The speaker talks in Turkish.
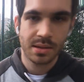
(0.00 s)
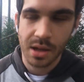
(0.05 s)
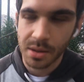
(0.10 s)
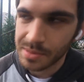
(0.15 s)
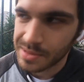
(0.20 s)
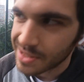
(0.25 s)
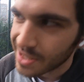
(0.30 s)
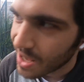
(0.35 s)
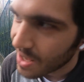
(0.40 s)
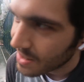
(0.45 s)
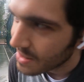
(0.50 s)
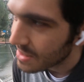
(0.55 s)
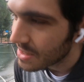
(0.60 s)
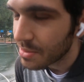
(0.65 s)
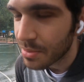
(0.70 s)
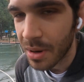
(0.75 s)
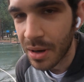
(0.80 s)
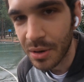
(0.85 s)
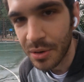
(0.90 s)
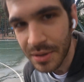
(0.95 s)
Abi sağ
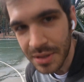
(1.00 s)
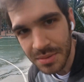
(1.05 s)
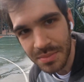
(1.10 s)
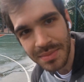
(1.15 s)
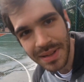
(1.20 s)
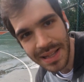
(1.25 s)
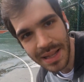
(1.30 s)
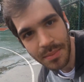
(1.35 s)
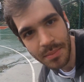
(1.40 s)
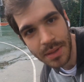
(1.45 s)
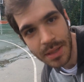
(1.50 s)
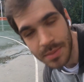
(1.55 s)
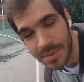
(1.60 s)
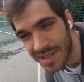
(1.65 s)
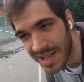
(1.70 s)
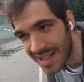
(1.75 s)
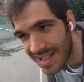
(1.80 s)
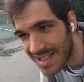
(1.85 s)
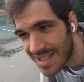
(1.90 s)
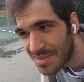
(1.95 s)
dizim ağrıyor. Şimdi neden benim
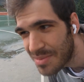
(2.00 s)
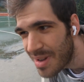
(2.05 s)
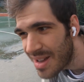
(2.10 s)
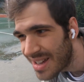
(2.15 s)
sağ dizim